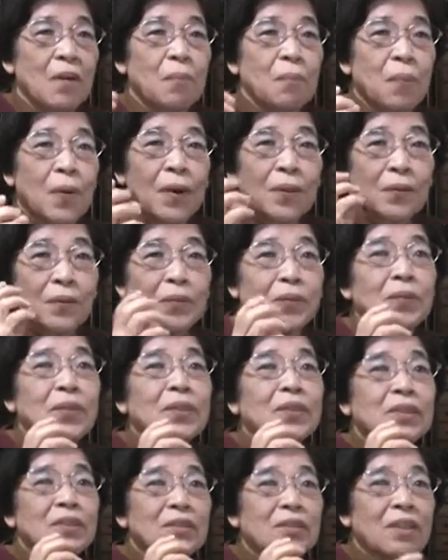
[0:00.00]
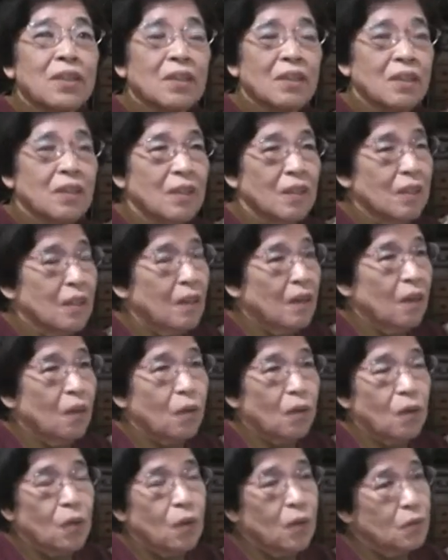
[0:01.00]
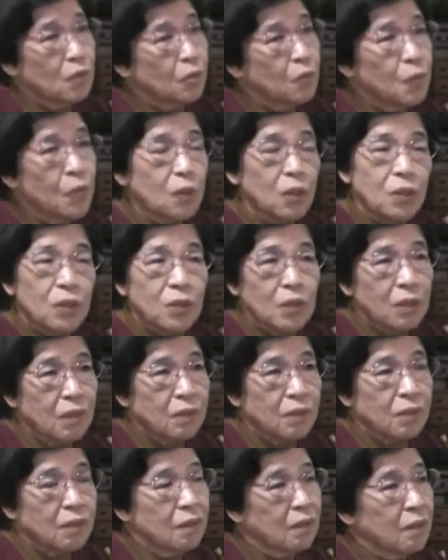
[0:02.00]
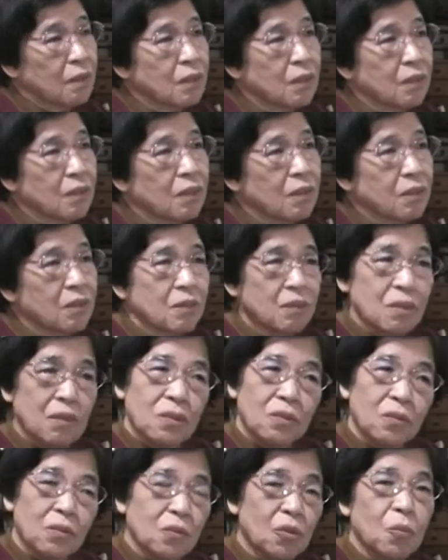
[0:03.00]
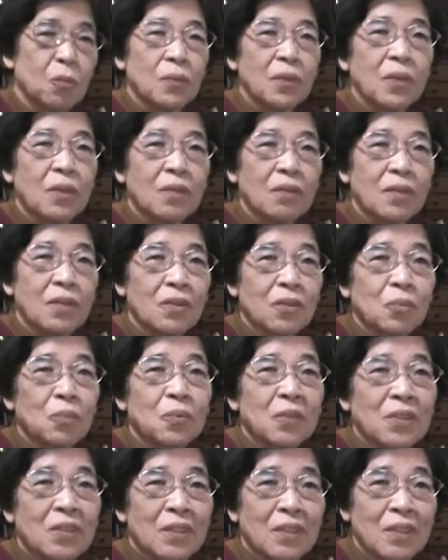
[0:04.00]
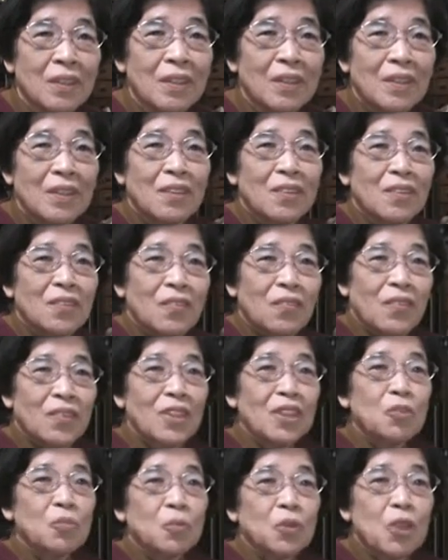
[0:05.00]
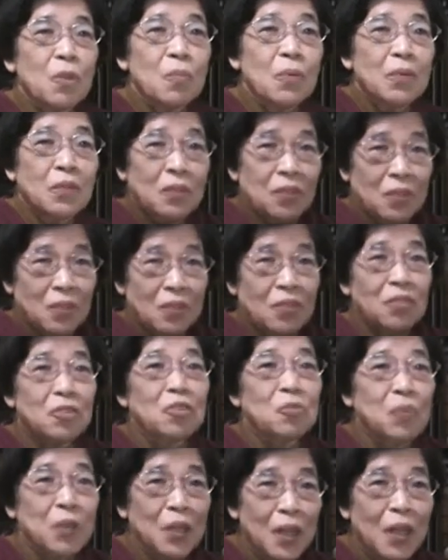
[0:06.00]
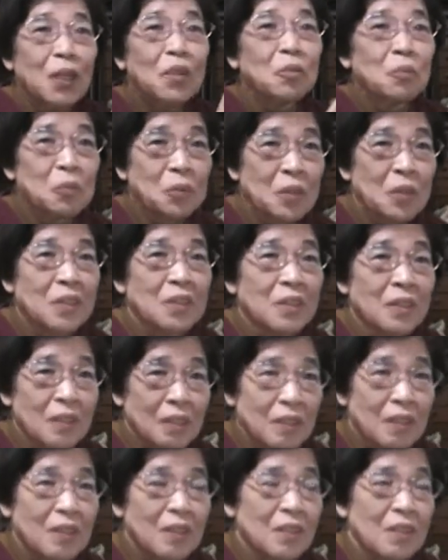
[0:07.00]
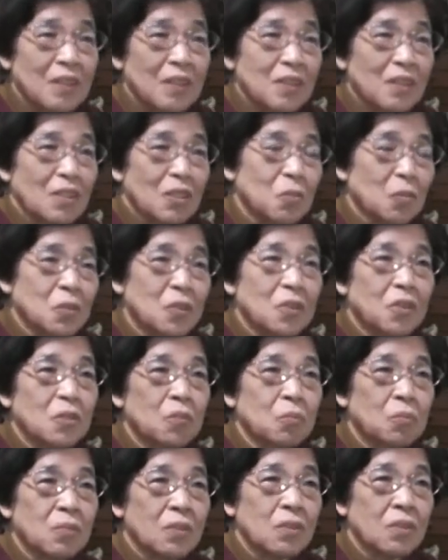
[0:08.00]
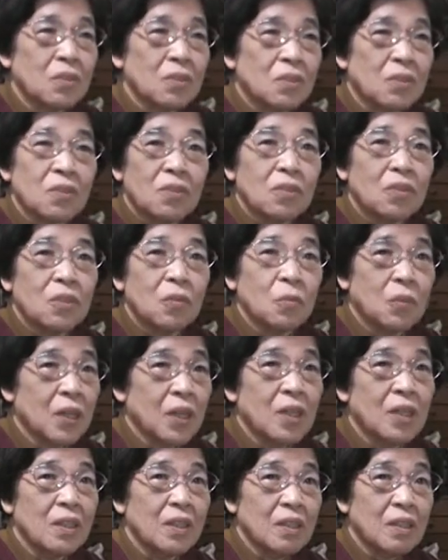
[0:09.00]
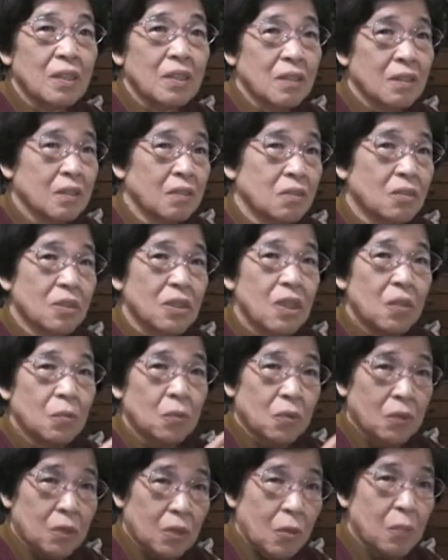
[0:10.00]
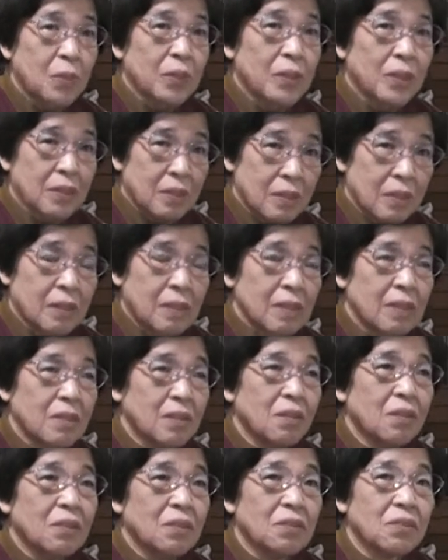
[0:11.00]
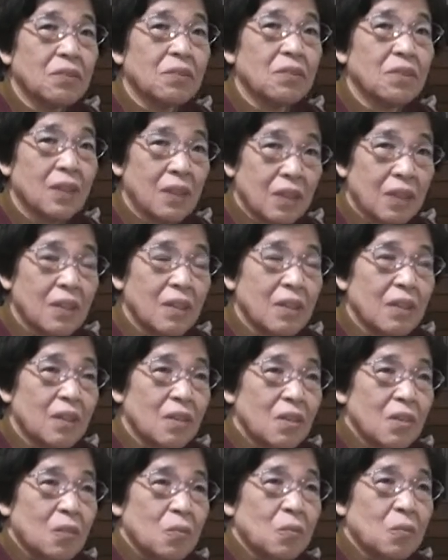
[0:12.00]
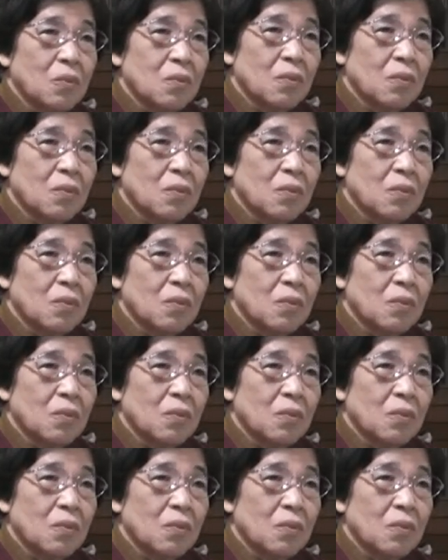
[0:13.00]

バンバンと音がするからあら缶詰返しがあったのかしらいやそうでもないわと思ってね私もたまにほら硫黄島帰るもんですからでもちろんその日はもう帰れないし船はもうダメだしっていうことで、う